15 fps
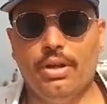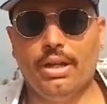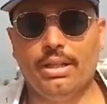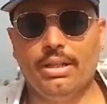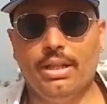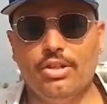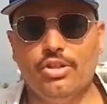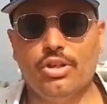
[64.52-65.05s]

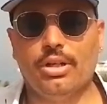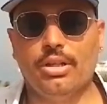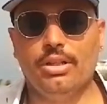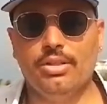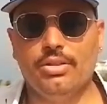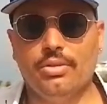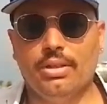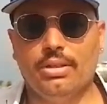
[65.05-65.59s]
rilanciare
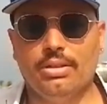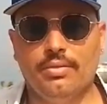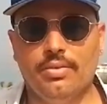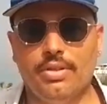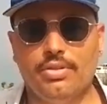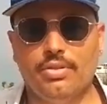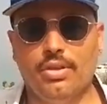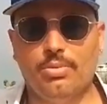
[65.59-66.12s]
l'isola
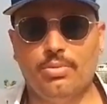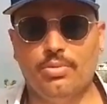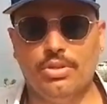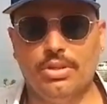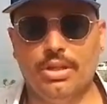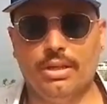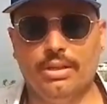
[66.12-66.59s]
attraverso la musica. Che